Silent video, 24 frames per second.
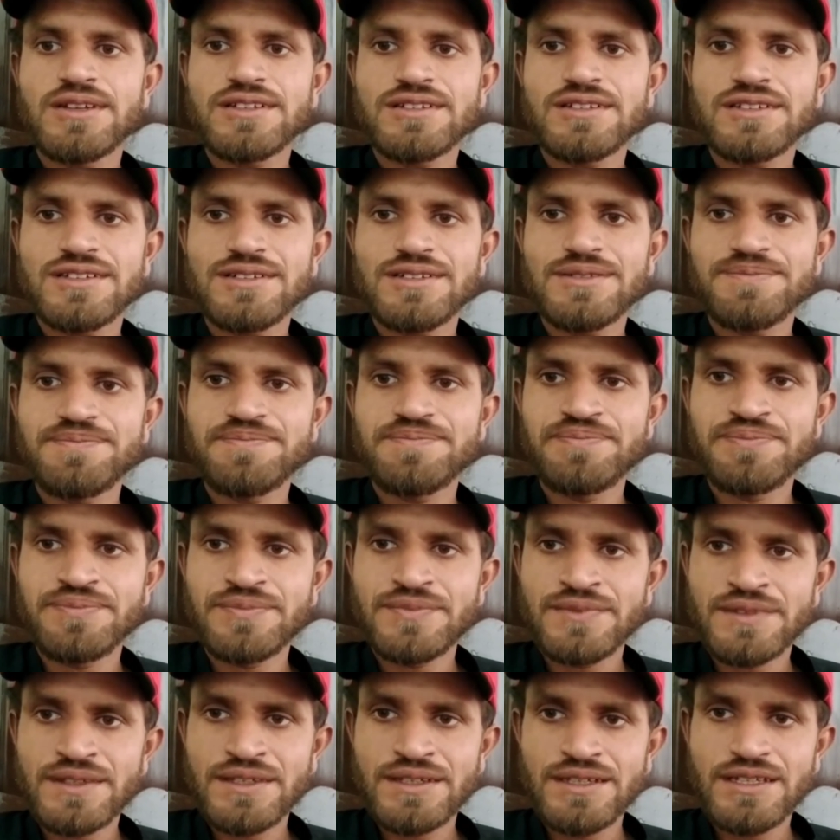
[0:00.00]
अच्छा
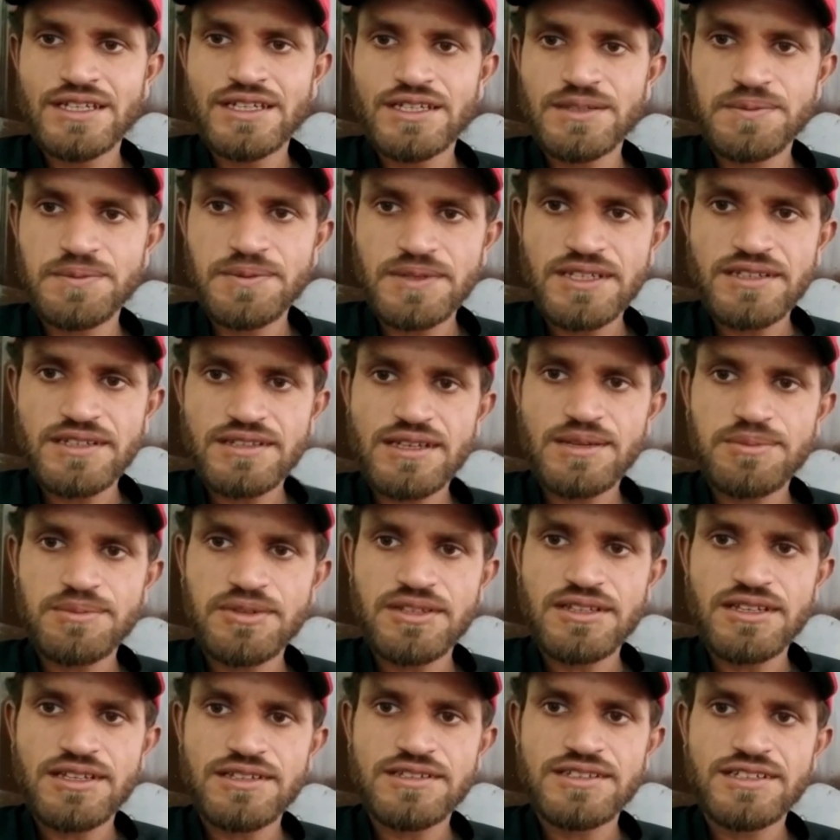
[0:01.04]
एक्सपीरियंस आपके
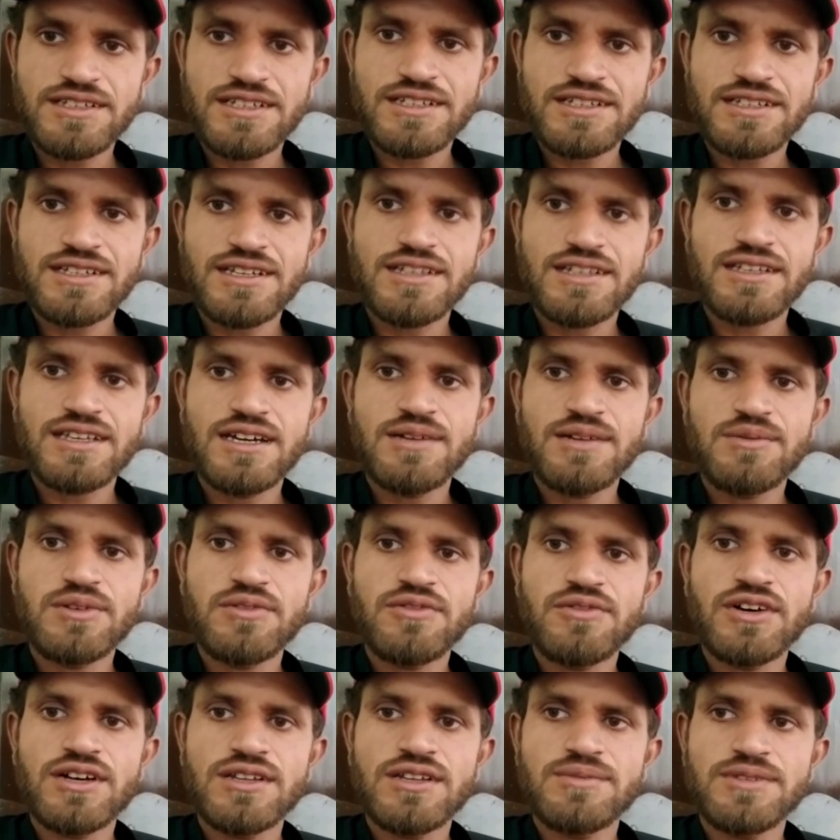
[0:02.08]
साथ शेयर करेंगे आपने
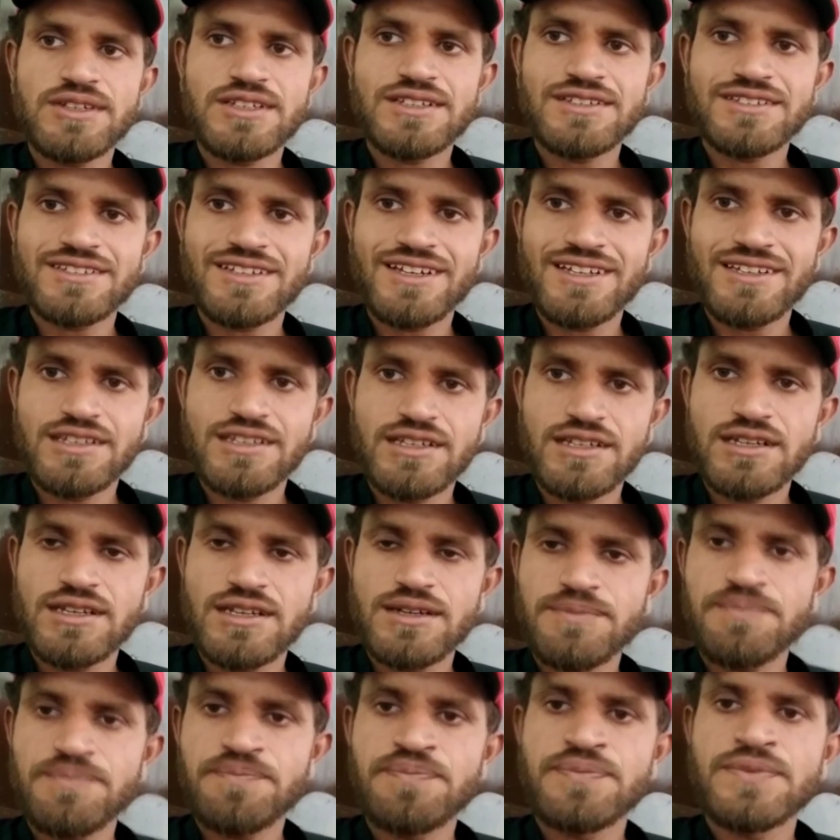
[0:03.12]
फात भाई का साथ देना
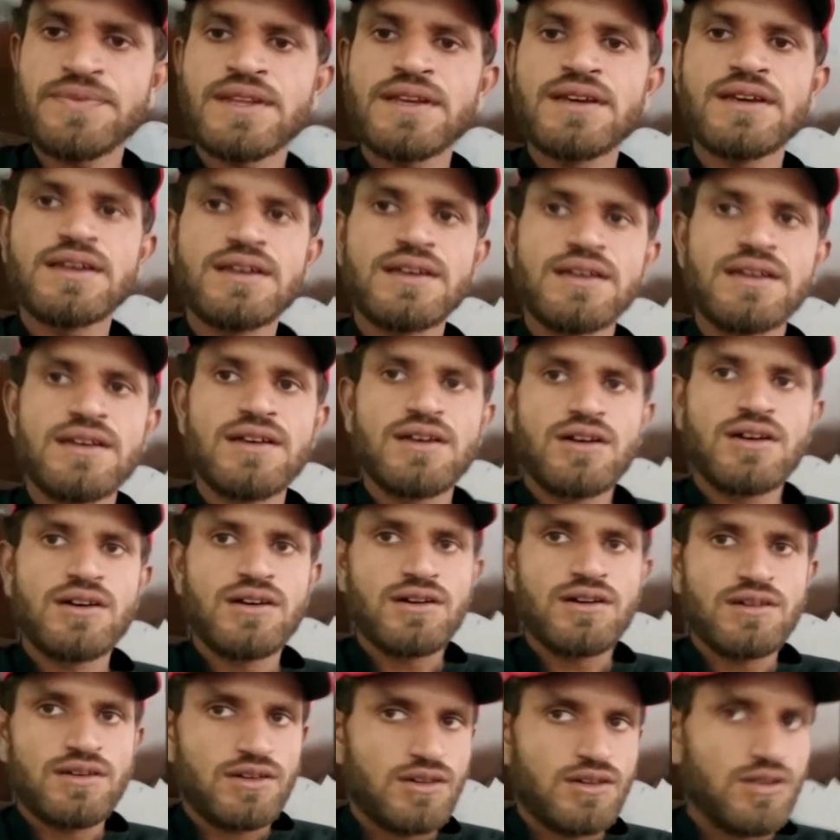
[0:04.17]
है
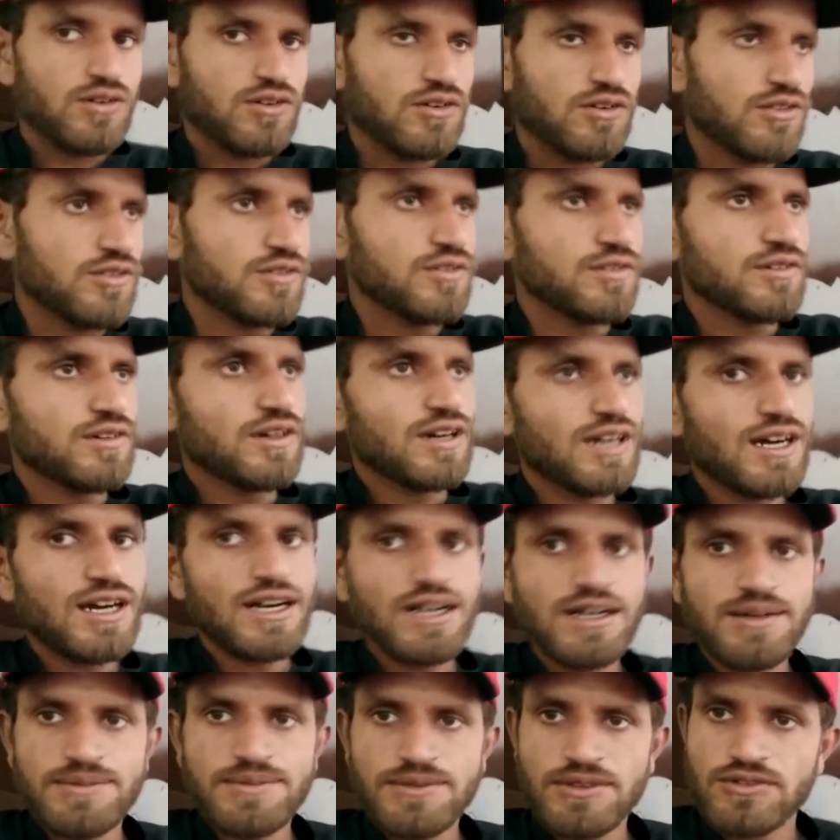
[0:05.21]
और
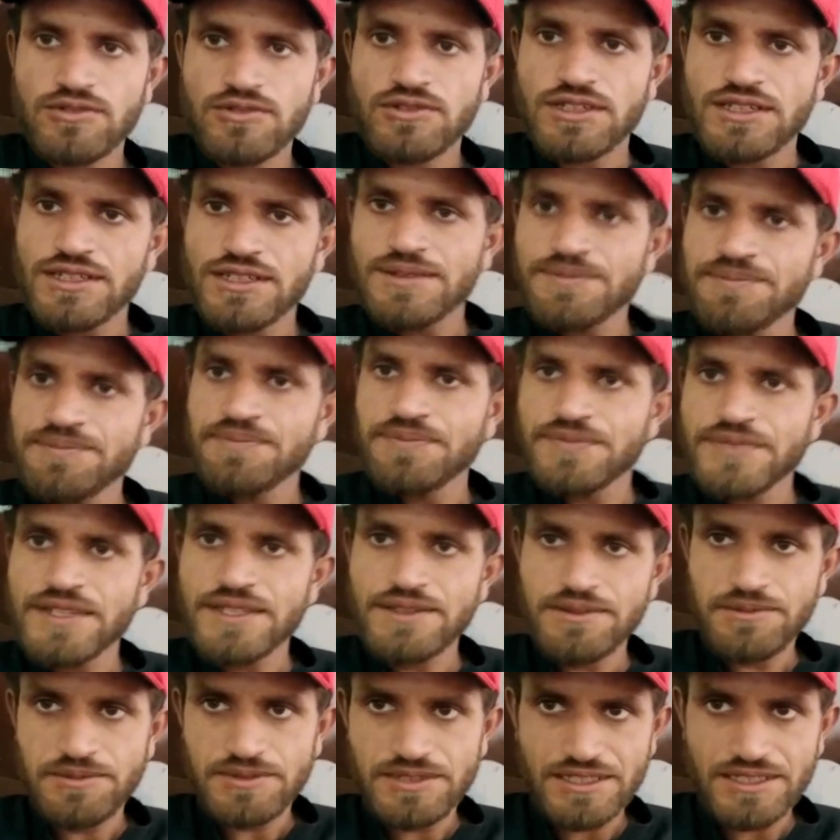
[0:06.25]
आप लोगों ने ये
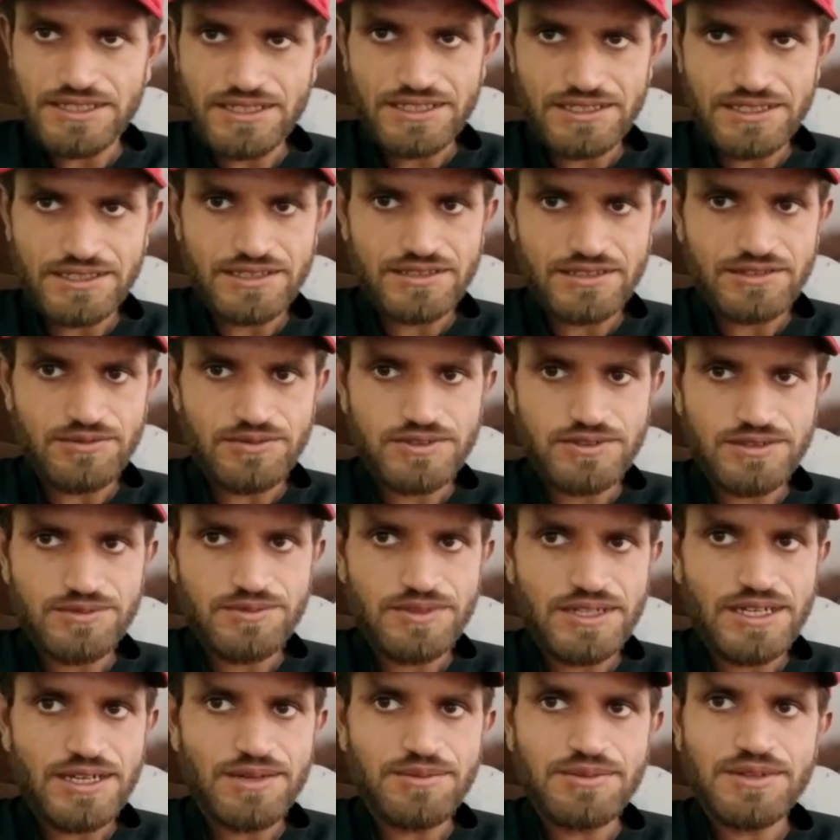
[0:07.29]
भी बताना है कि कमेंट
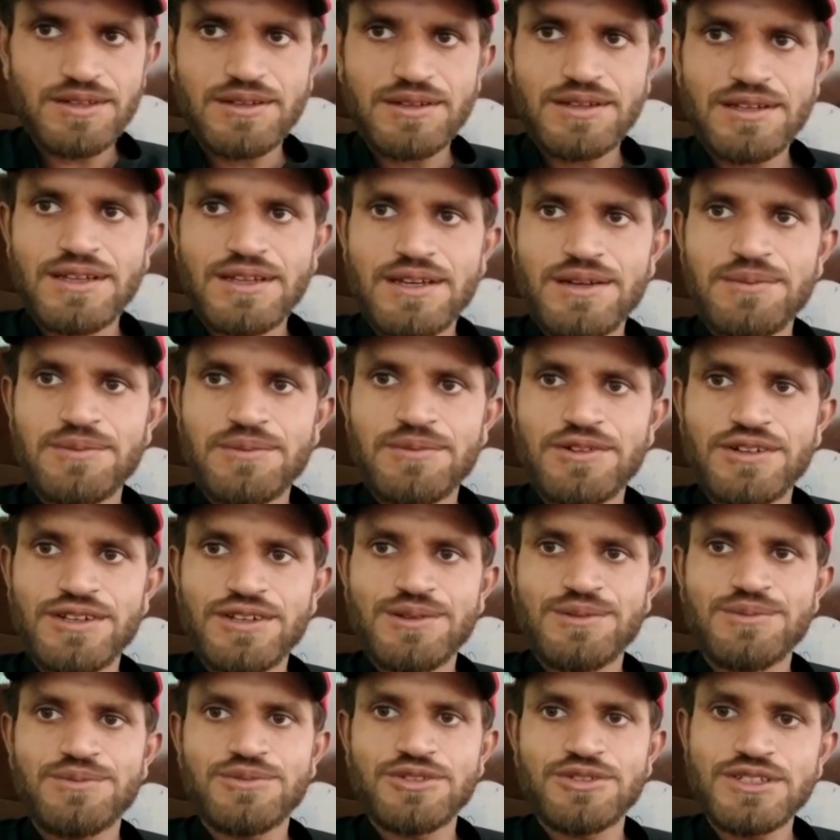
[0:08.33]
में आपने मुझे
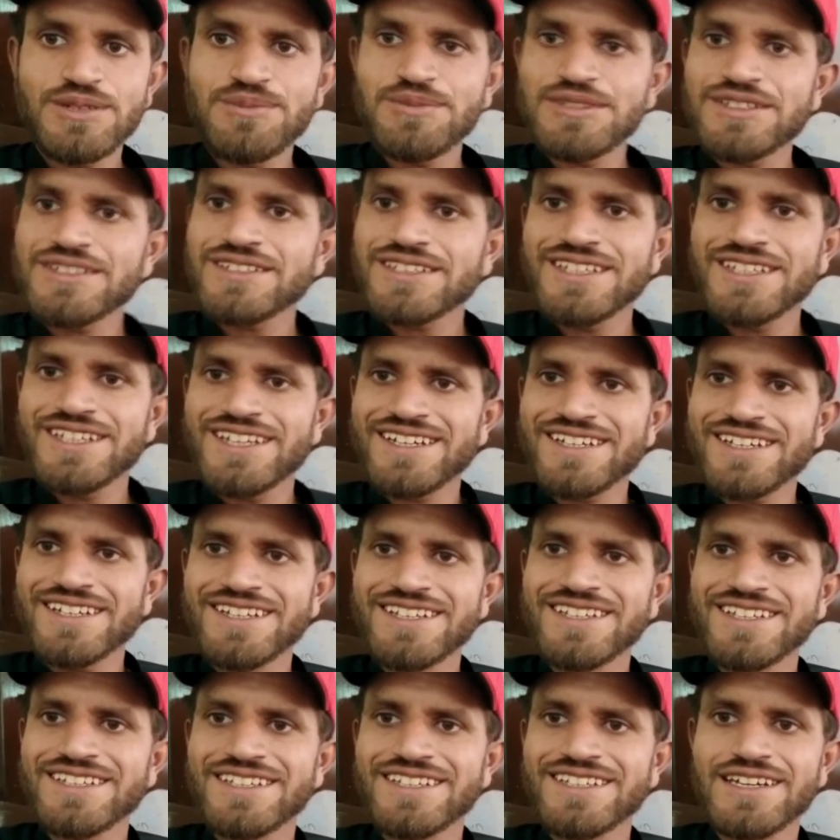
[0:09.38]
मुझे मिस किया कि
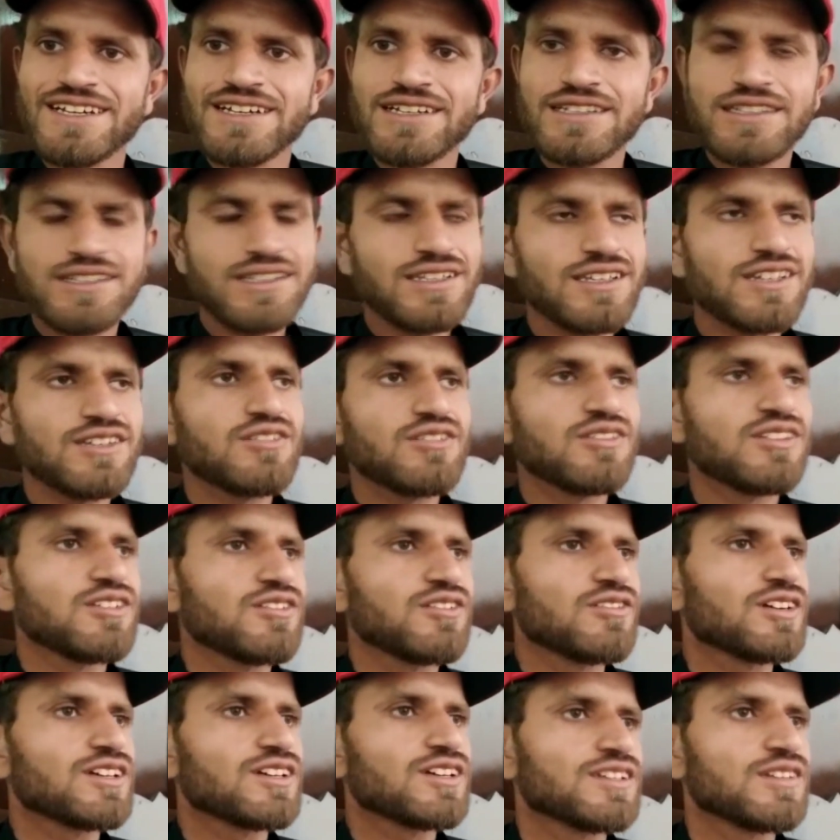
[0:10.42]
नहीं किया किया तो नहीं
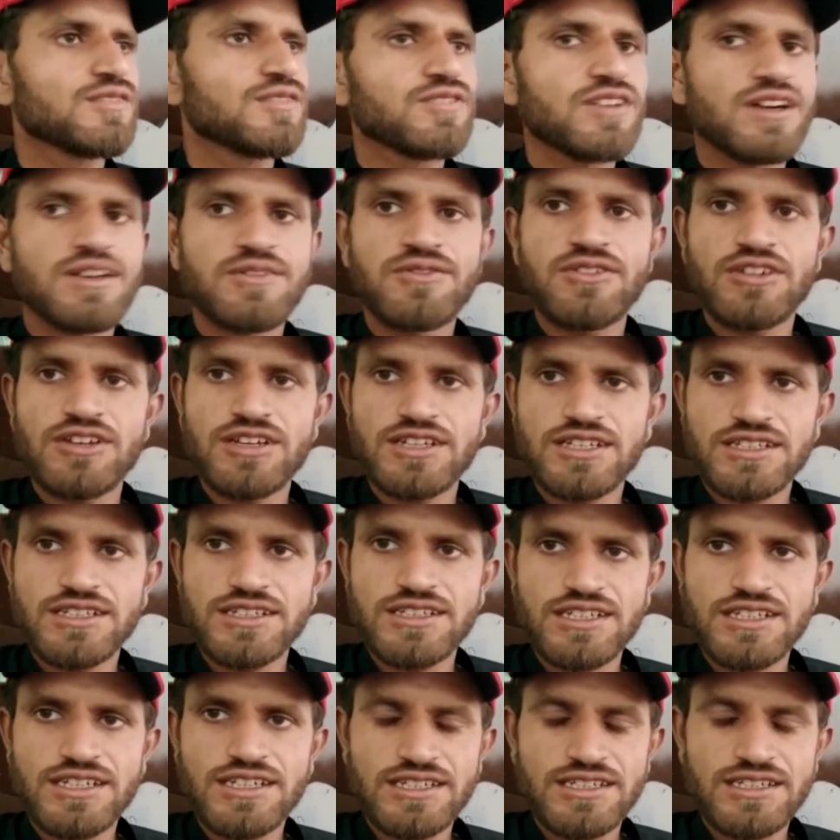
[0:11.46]
होगा इतनी फ़ैन वाली नहीं
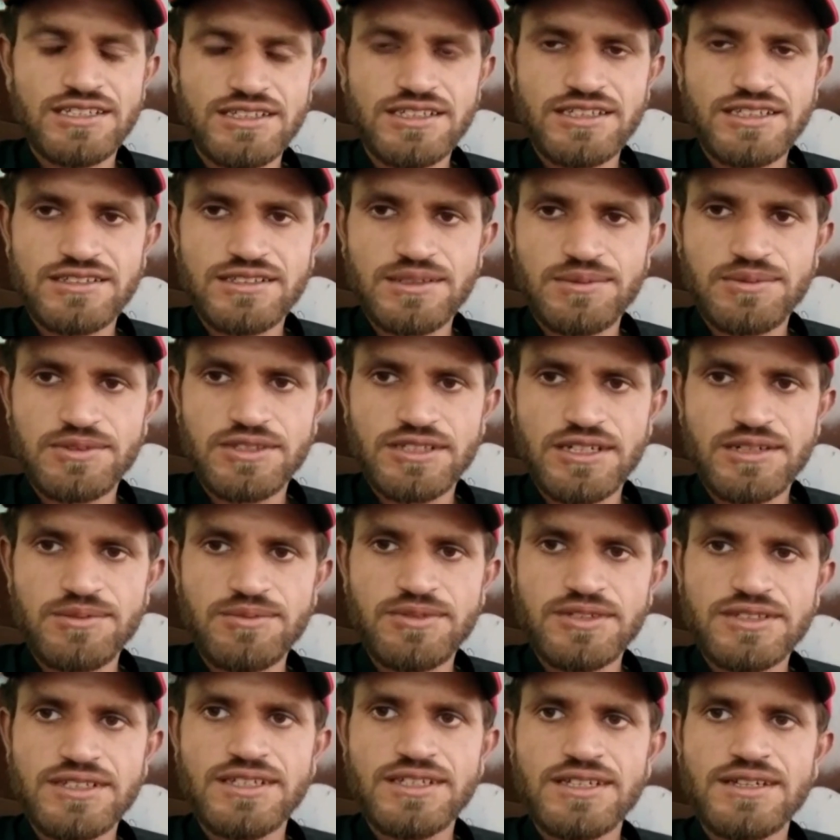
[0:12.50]
थी नहीं इतने
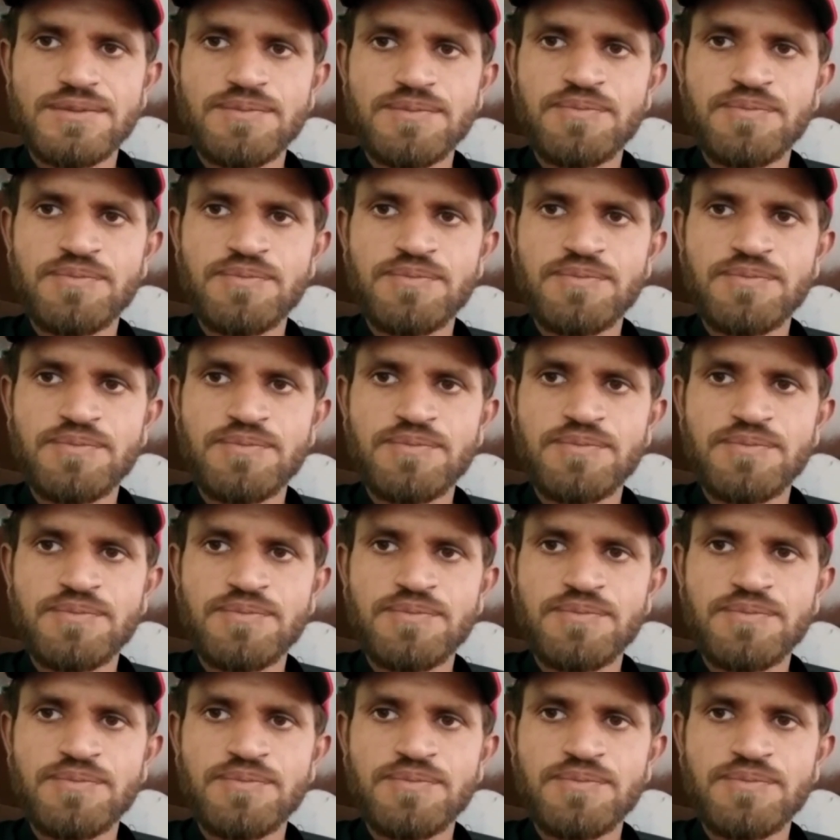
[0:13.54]
सब्सक्राइबर थे